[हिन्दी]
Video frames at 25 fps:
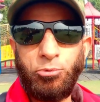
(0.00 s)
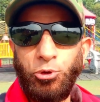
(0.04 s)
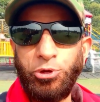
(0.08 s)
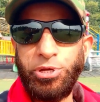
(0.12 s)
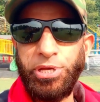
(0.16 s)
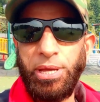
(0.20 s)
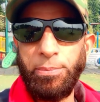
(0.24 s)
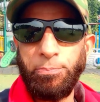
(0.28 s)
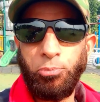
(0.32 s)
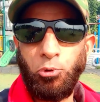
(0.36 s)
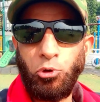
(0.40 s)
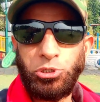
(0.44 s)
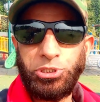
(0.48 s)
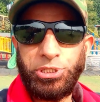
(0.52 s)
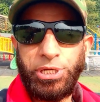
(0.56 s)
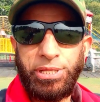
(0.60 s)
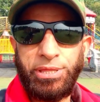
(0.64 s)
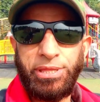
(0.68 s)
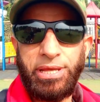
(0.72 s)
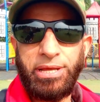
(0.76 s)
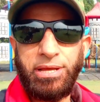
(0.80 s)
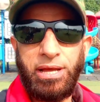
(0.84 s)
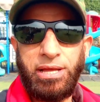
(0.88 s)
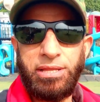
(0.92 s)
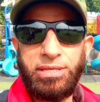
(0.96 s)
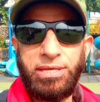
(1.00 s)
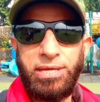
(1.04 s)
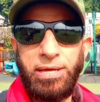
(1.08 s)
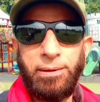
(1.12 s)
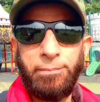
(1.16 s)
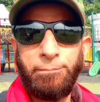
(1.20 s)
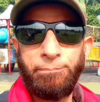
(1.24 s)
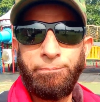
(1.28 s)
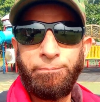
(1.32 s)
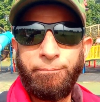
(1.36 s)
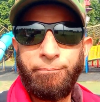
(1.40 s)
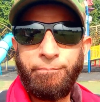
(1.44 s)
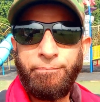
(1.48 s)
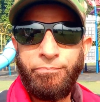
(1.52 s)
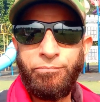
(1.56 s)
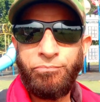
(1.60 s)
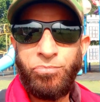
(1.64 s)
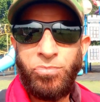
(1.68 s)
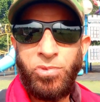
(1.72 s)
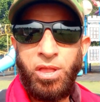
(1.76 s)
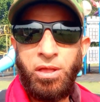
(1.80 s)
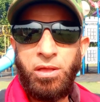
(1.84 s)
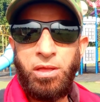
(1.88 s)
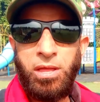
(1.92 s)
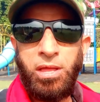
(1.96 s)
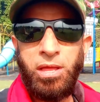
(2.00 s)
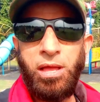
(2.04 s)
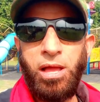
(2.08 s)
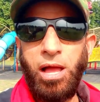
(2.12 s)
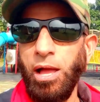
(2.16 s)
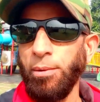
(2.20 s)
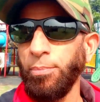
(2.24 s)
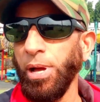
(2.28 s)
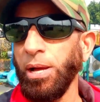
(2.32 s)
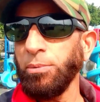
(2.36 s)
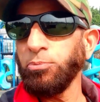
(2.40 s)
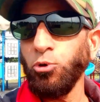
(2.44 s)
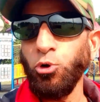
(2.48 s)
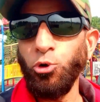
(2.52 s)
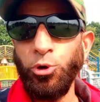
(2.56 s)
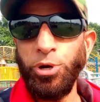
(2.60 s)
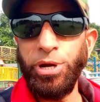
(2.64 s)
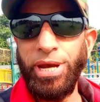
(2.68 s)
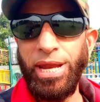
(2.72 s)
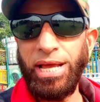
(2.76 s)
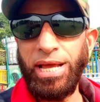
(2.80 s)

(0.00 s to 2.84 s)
आपको ये पोर्शन दिखा दिया अब आपको